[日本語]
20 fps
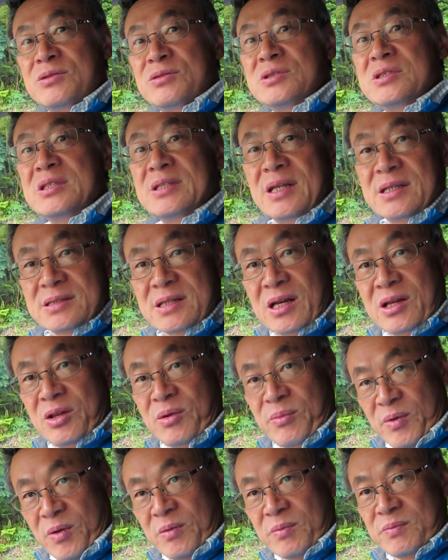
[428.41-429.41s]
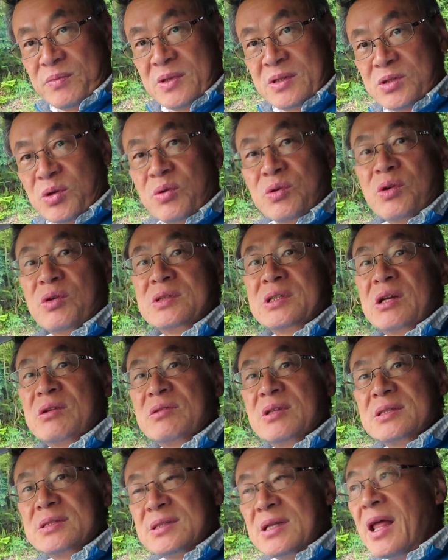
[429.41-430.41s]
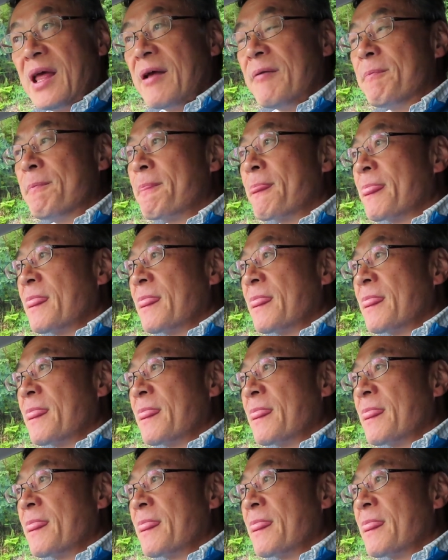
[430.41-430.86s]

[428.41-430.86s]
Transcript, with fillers: 軍人ですけれども創業者のですね、